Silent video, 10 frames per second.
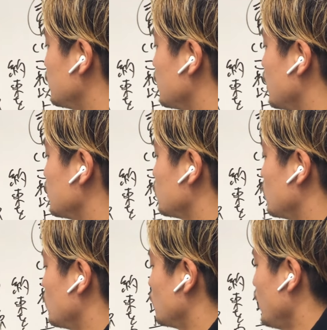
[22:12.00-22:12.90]
な
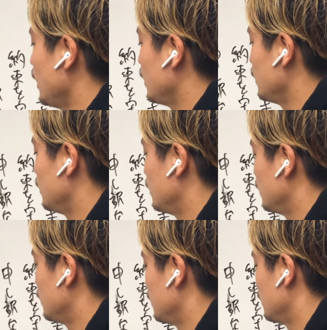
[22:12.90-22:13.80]
どは
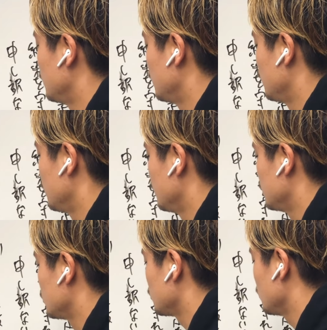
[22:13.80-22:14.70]

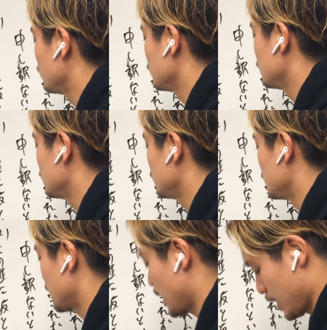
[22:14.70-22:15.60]
存
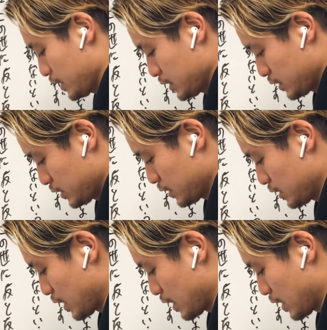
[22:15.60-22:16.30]
在し